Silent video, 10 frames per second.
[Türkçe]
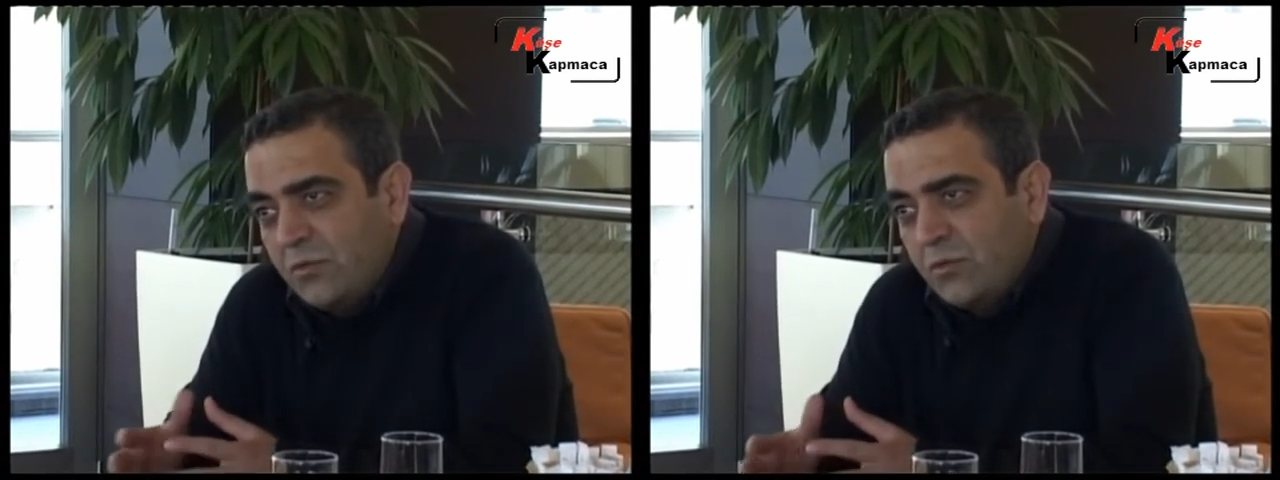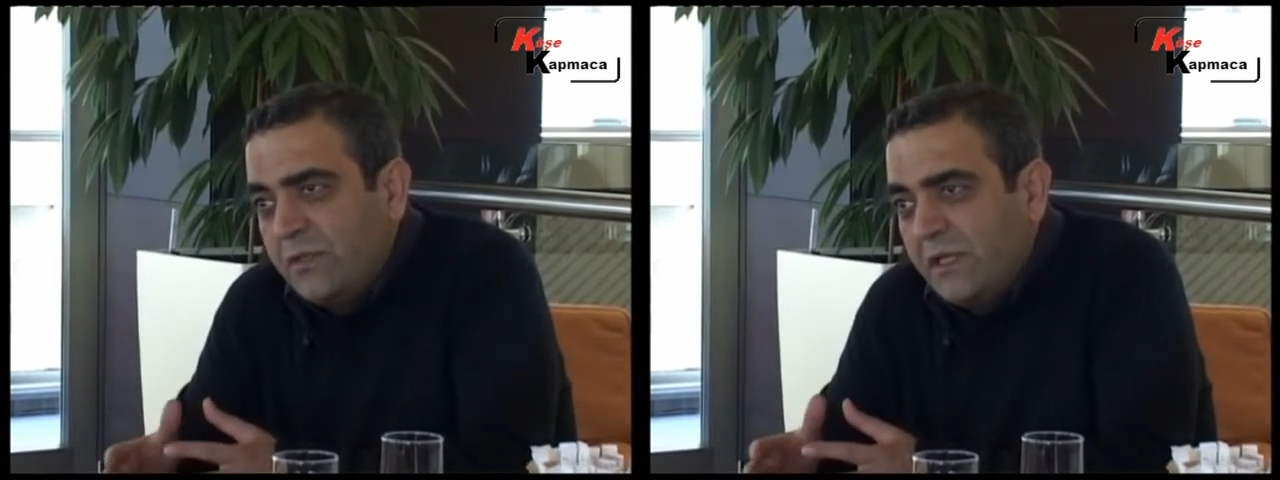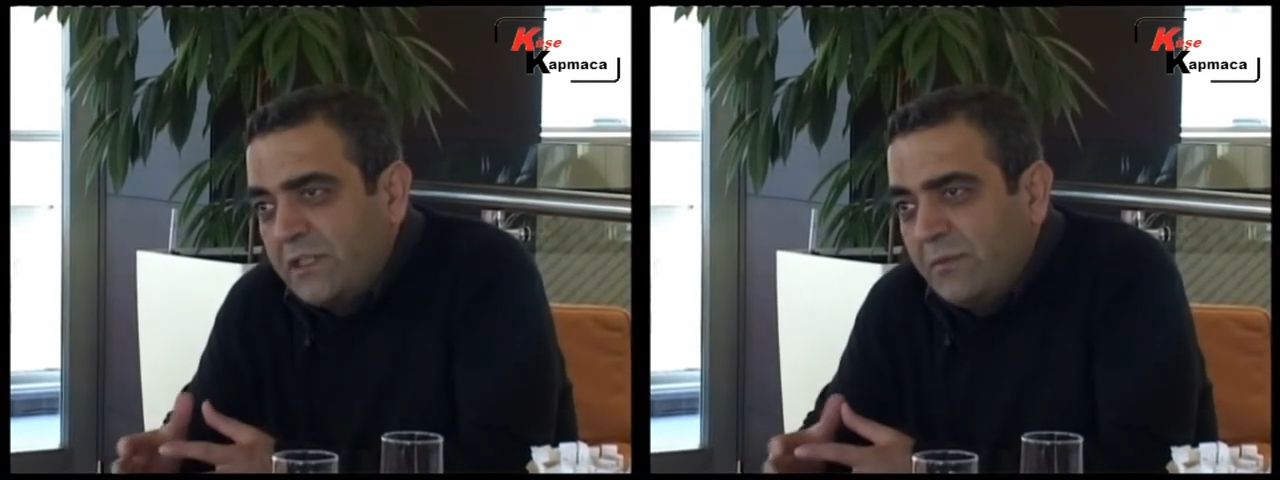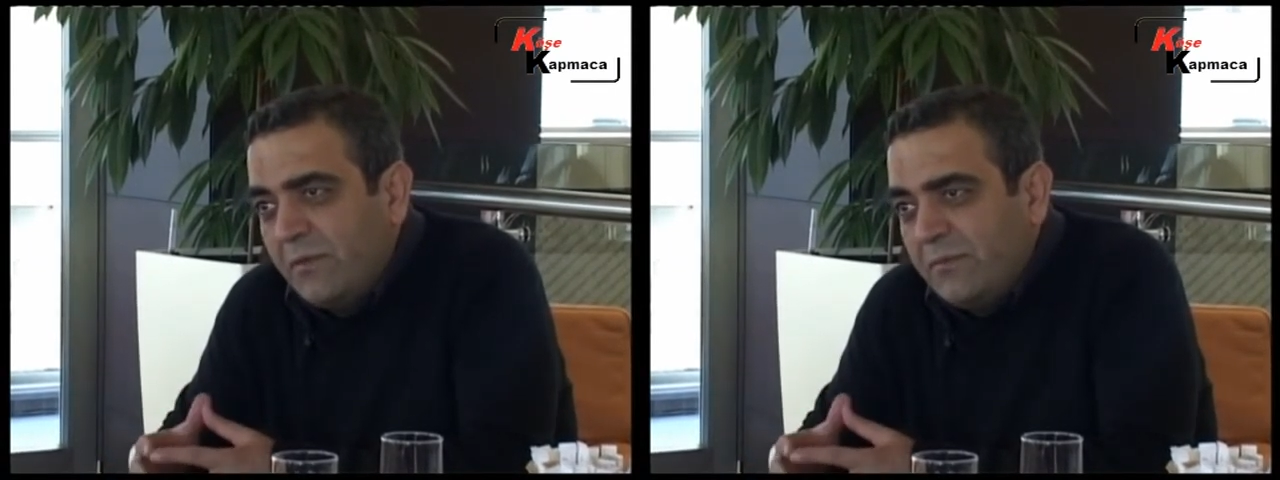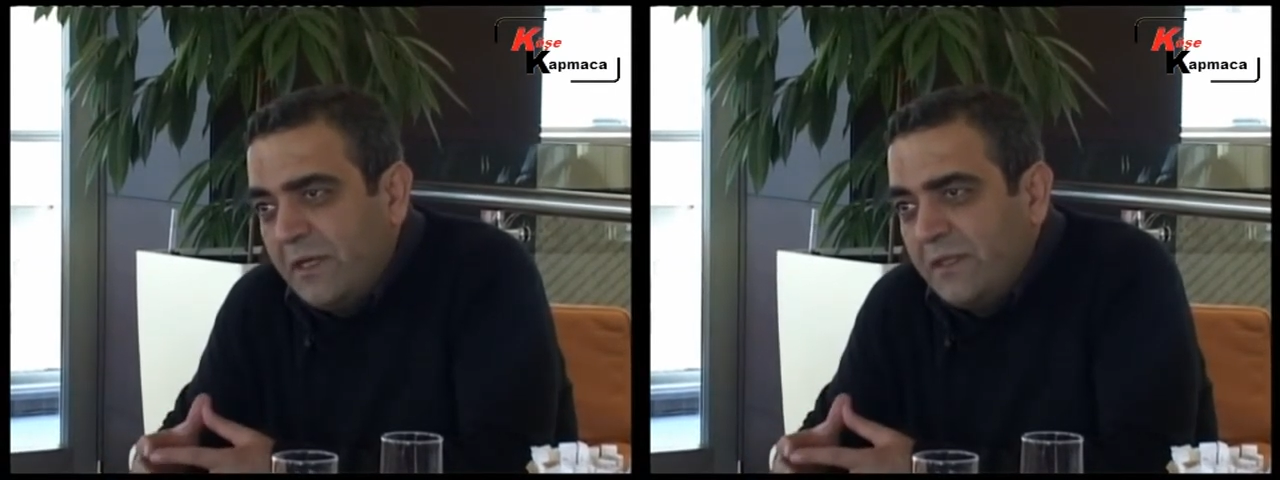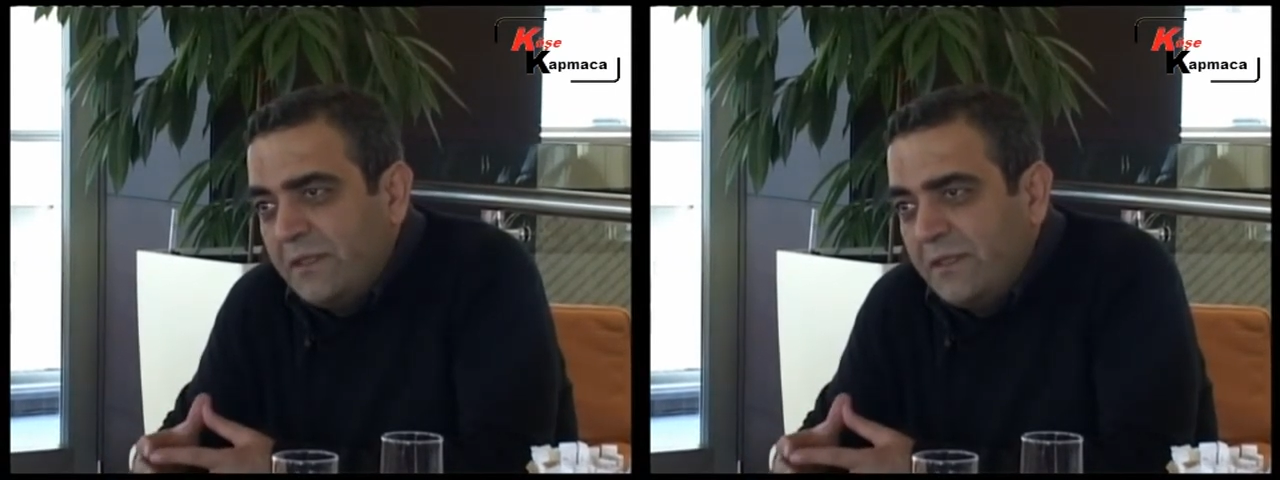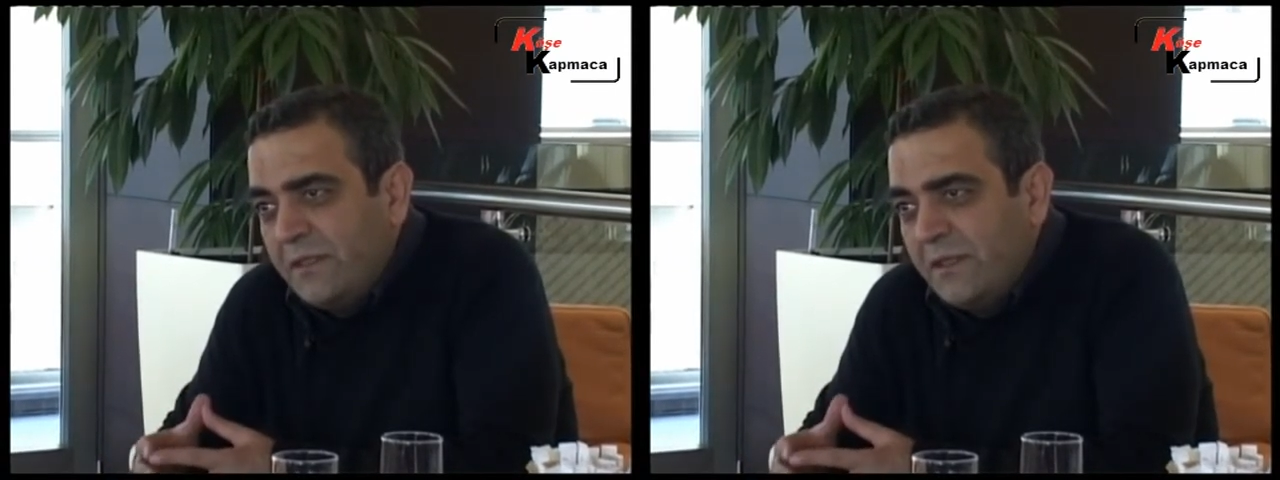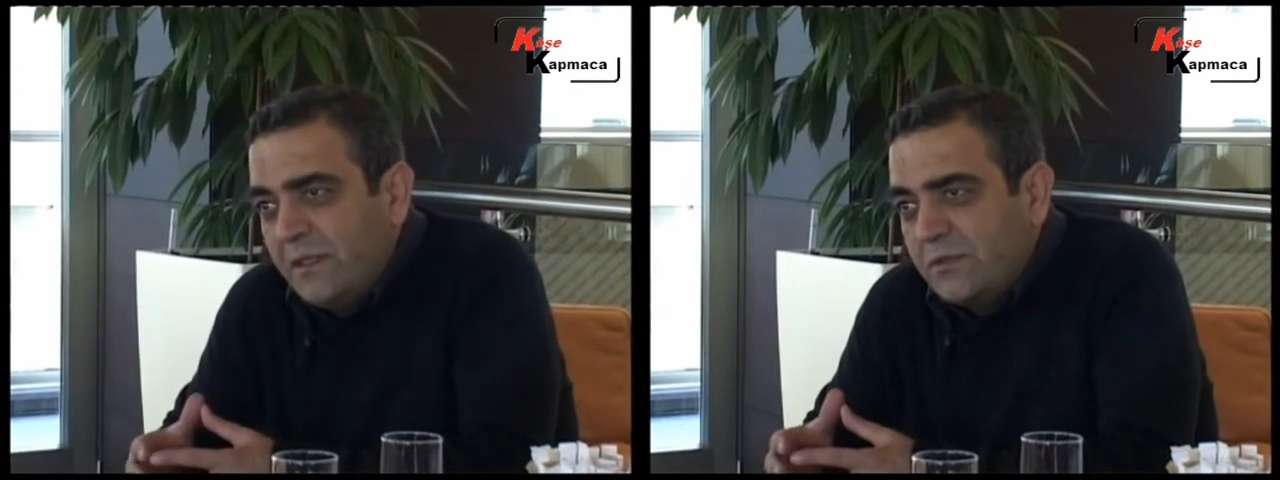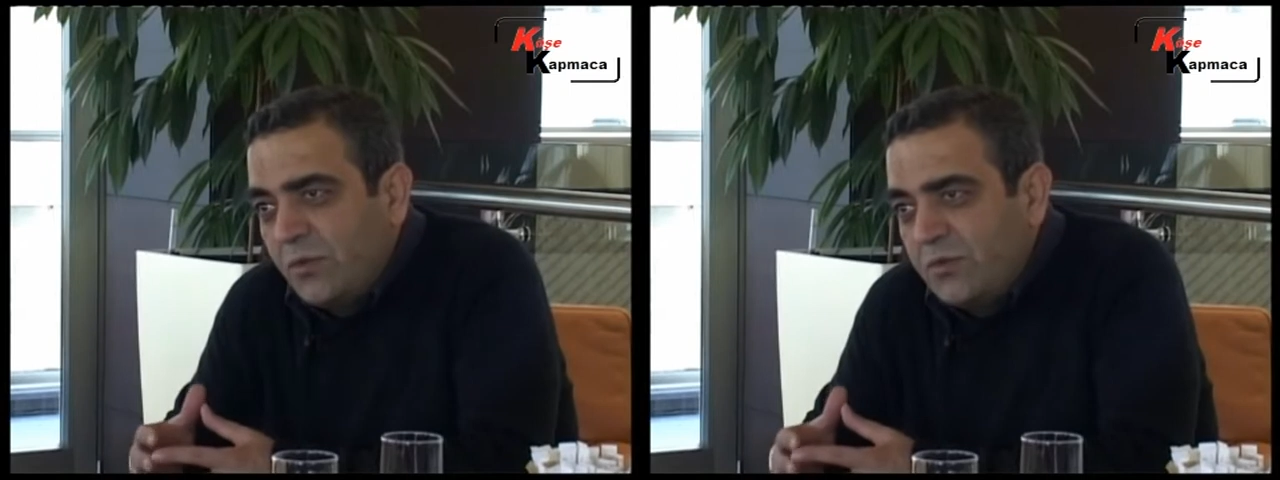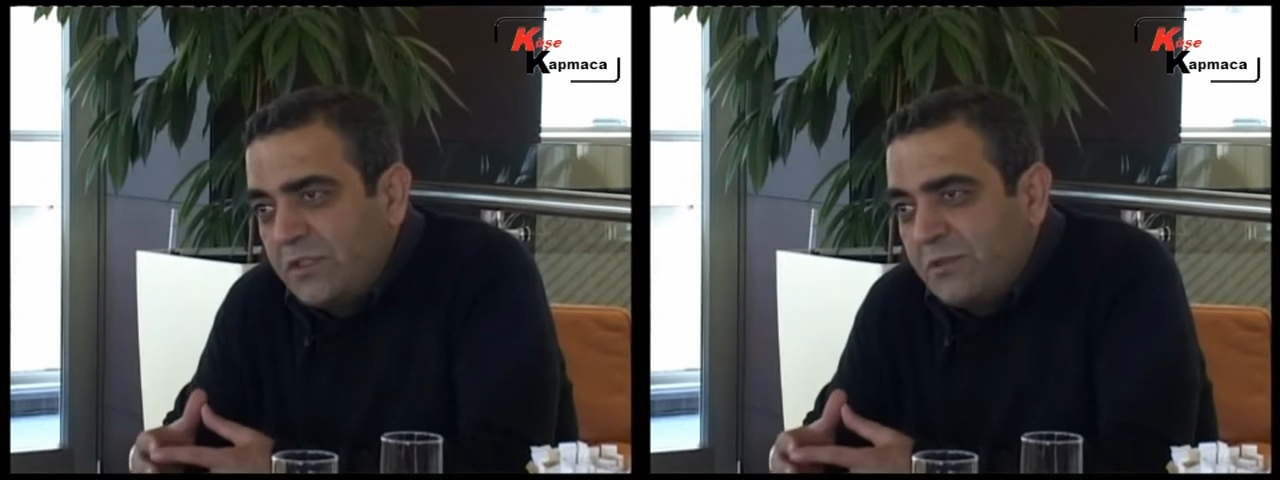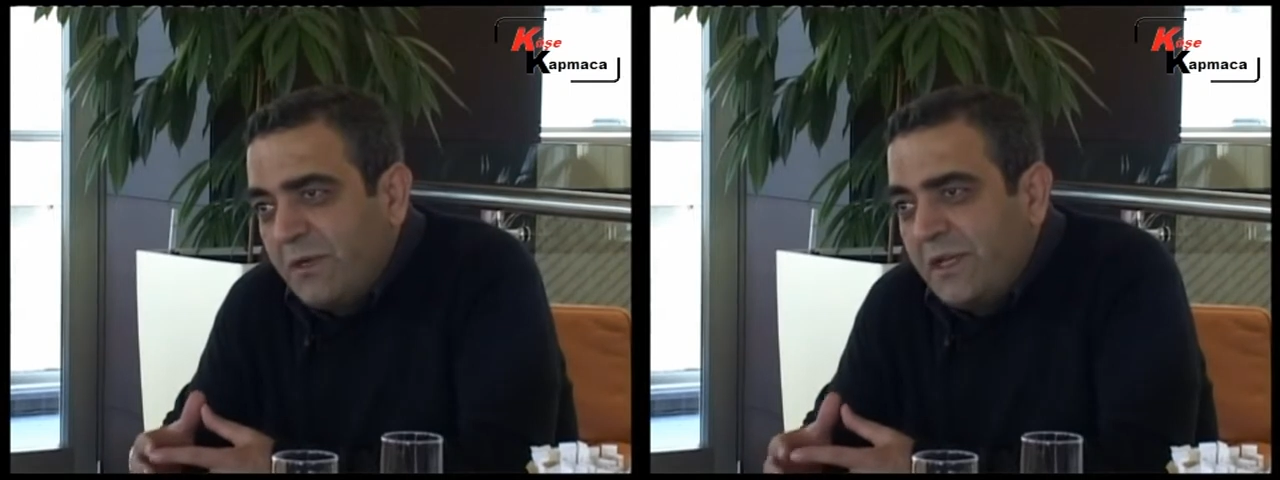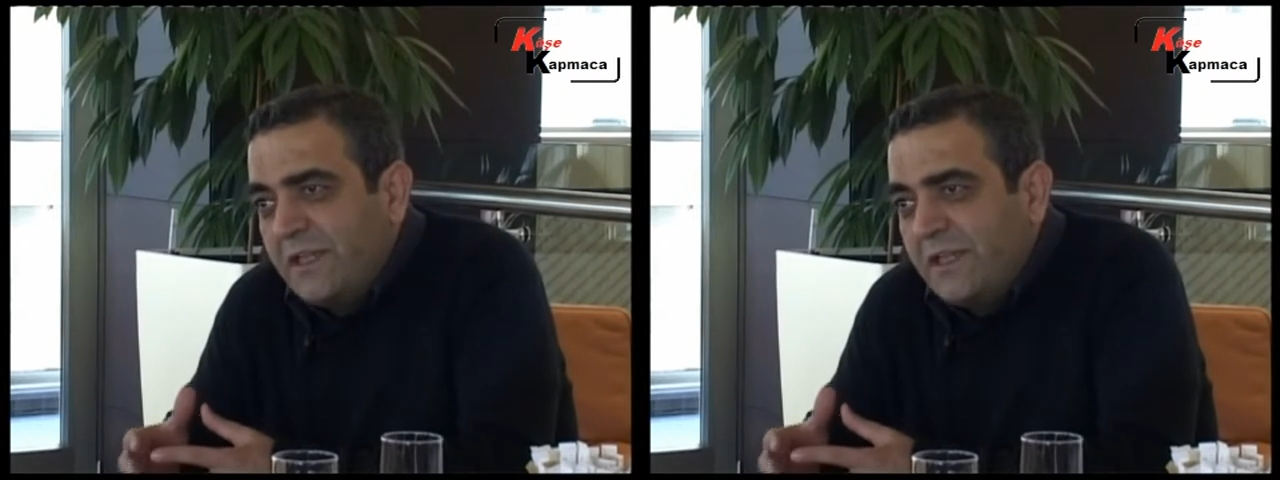Kürtler tamam yani Sonuç itibariyle